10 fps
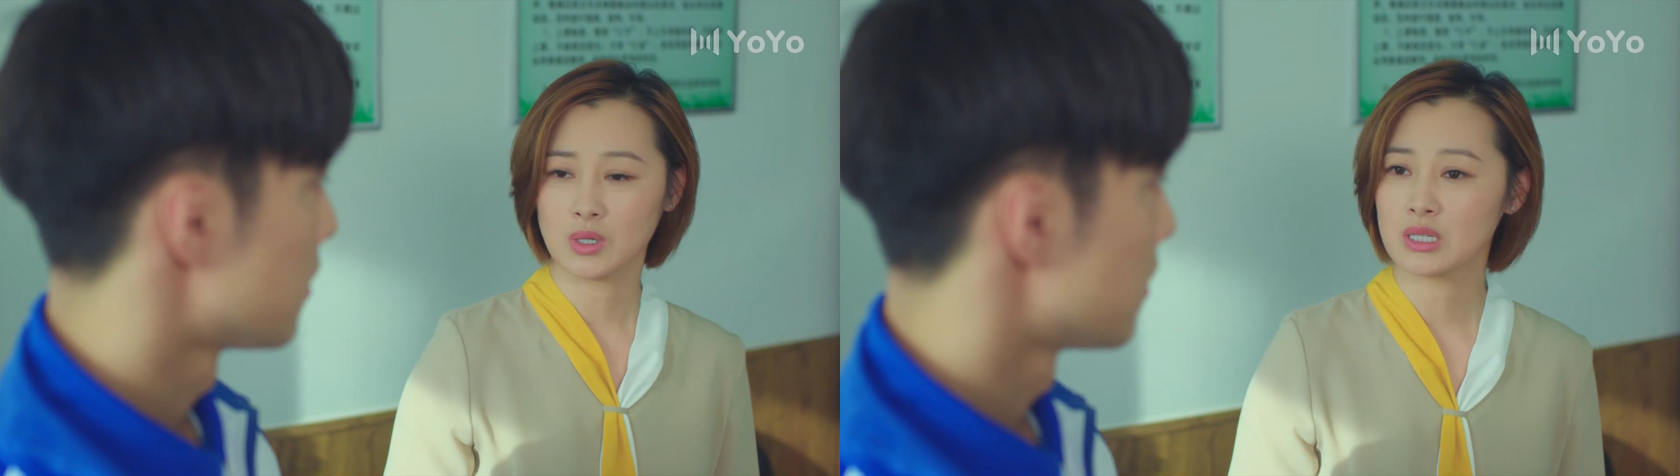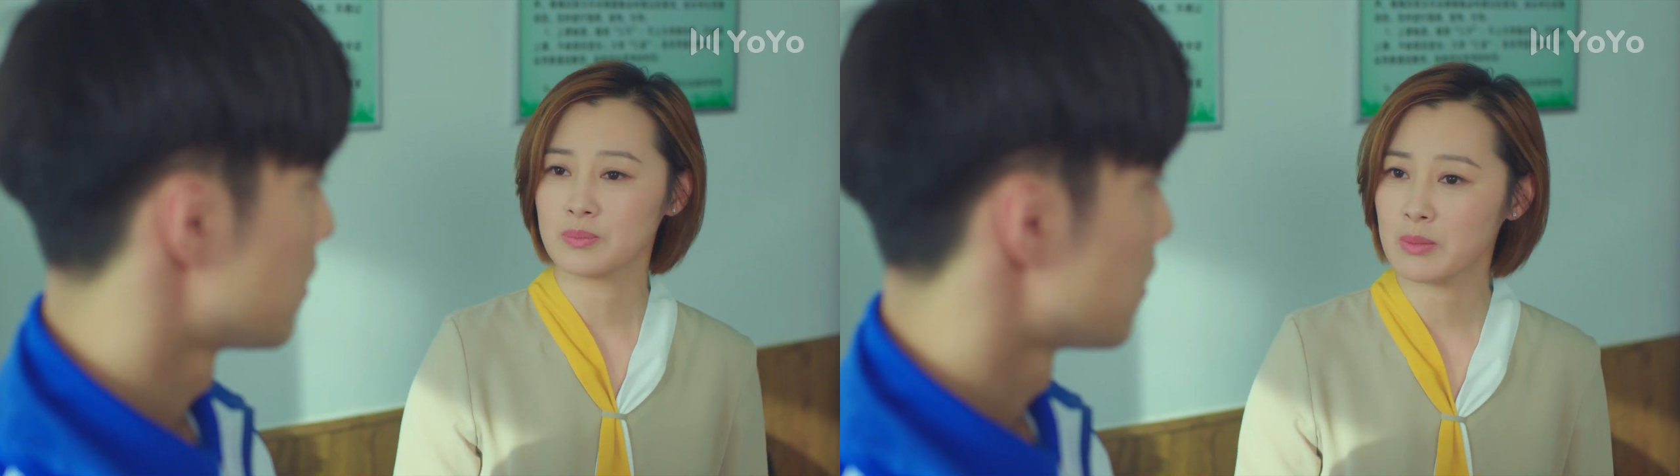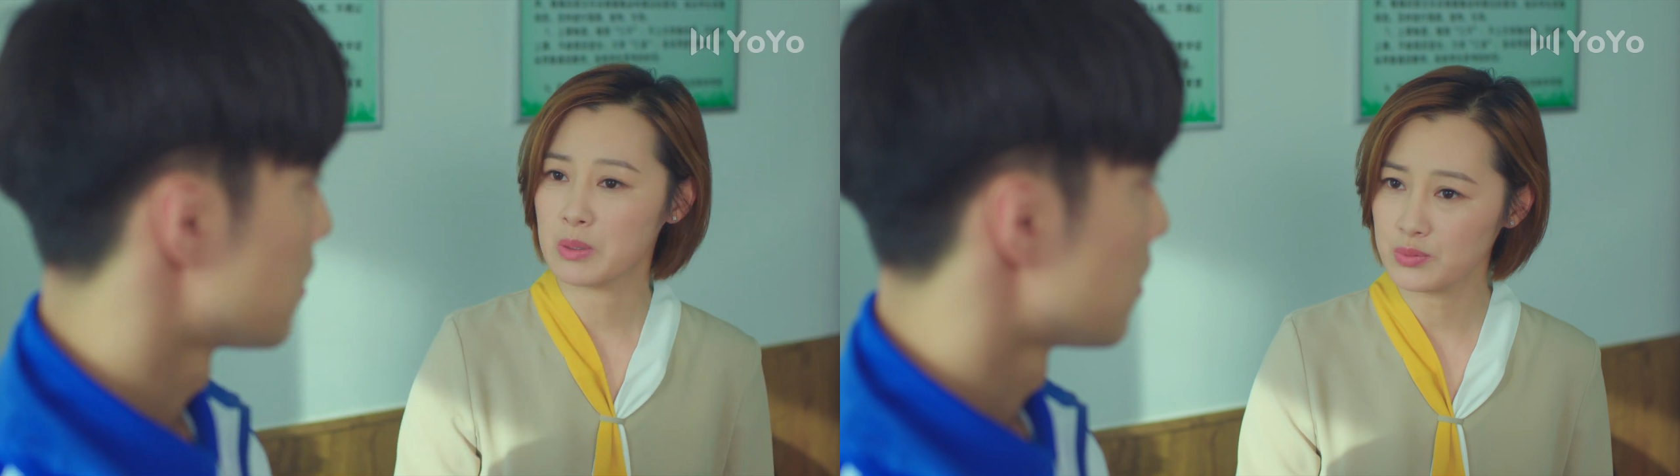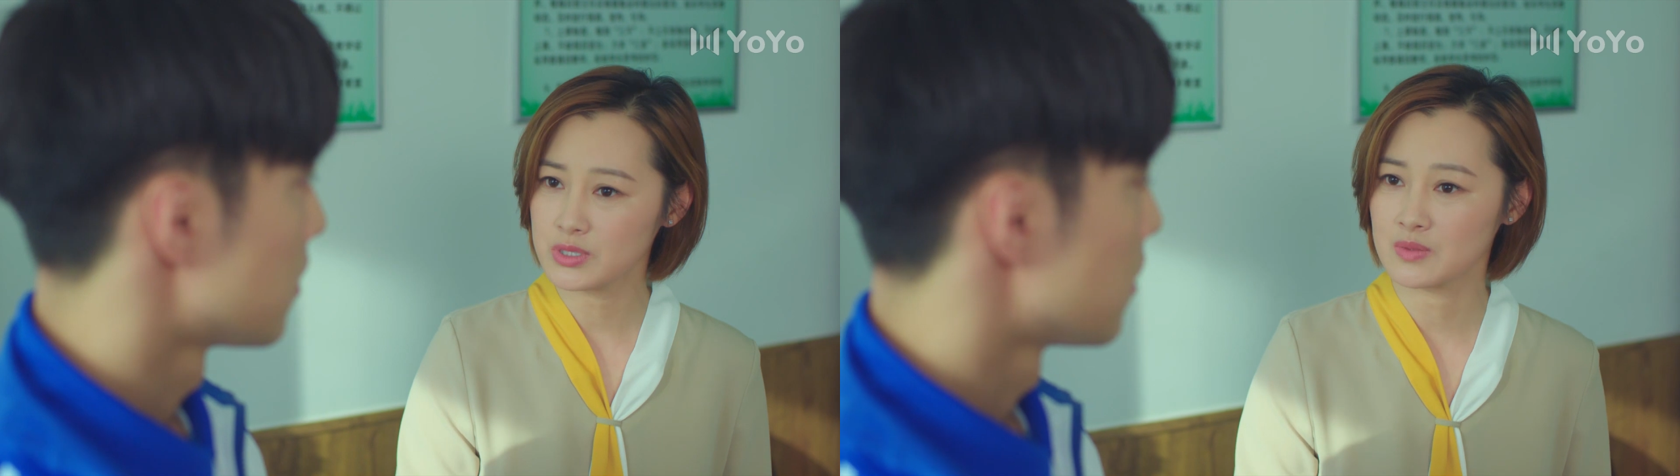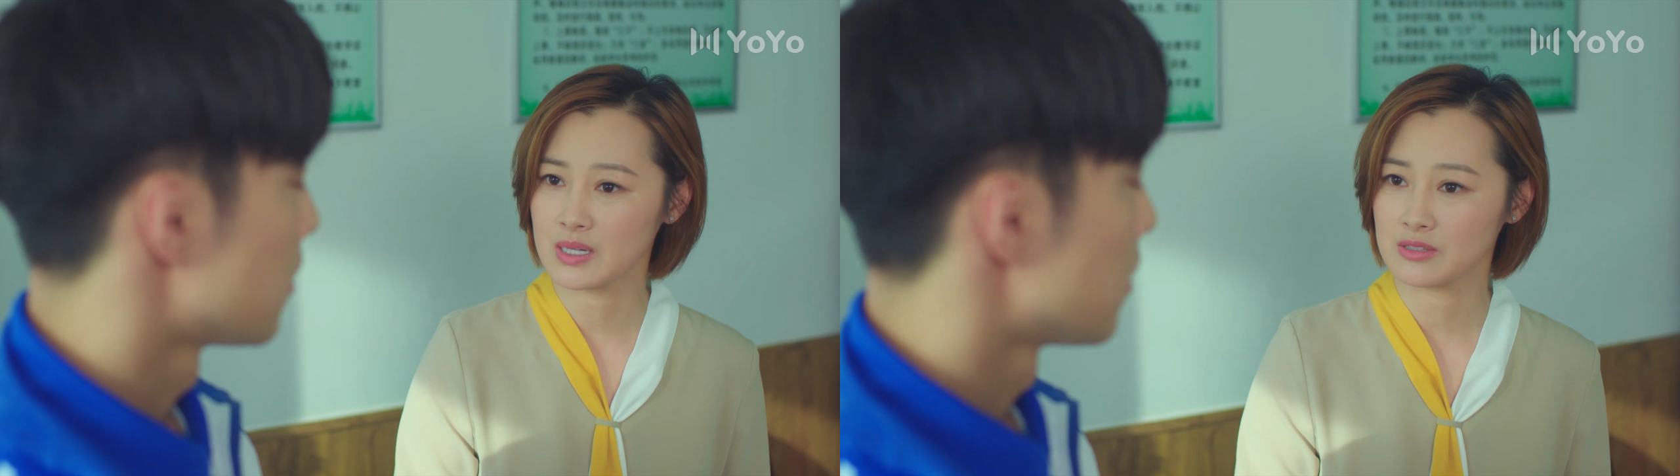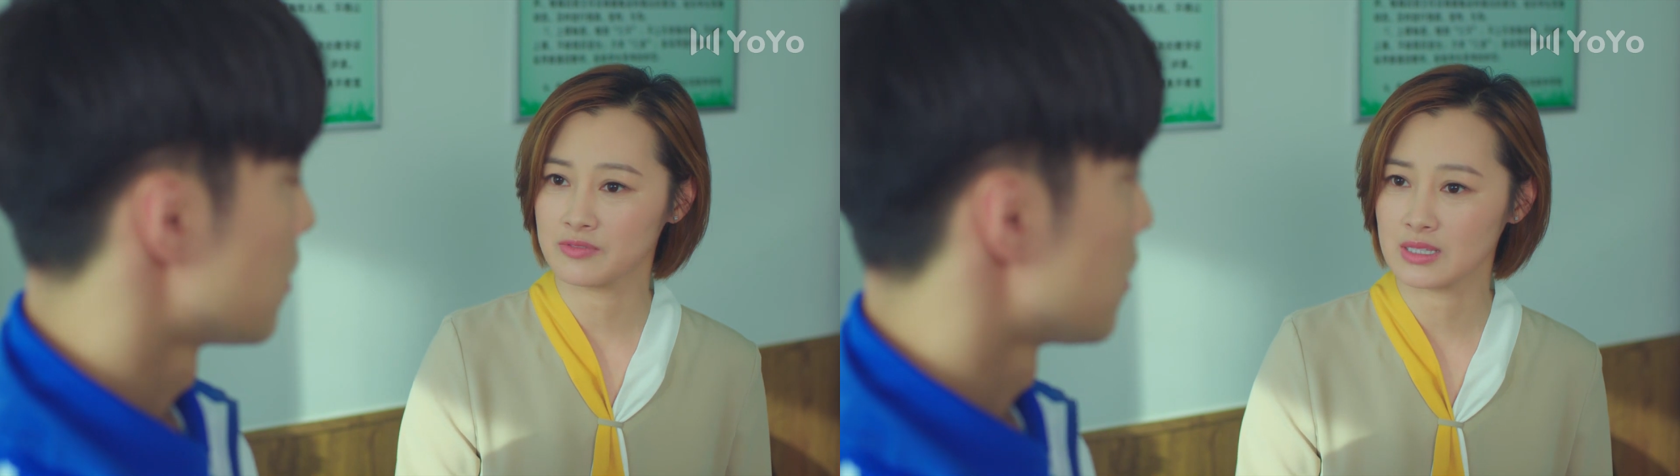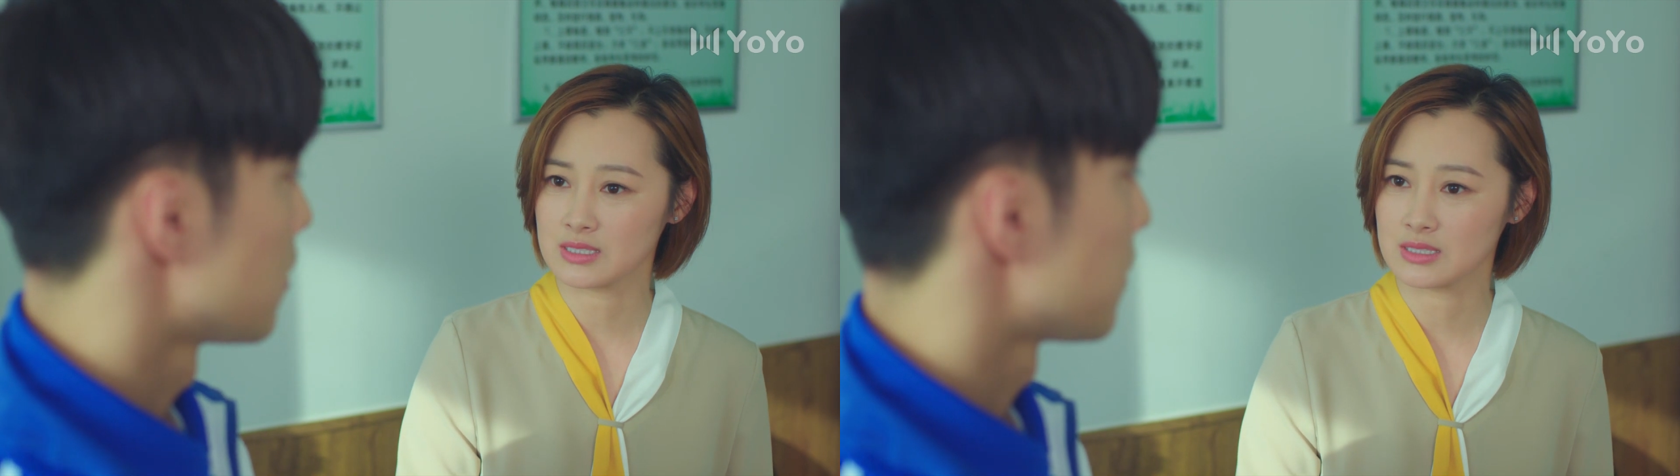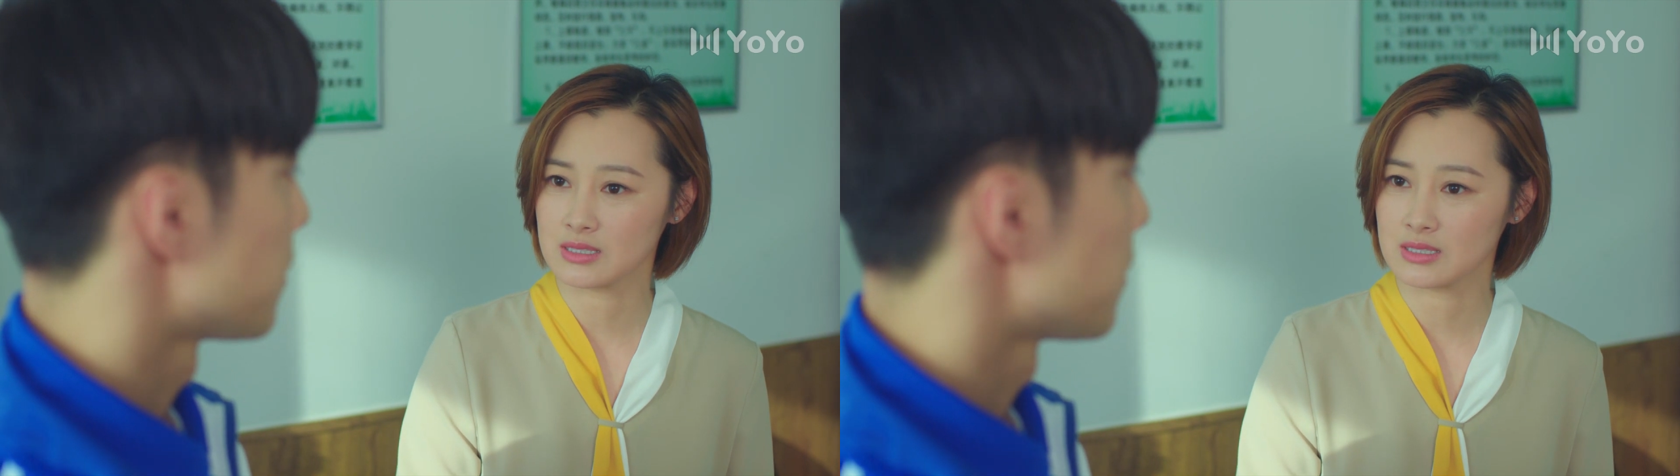我和你爸爸不希望你放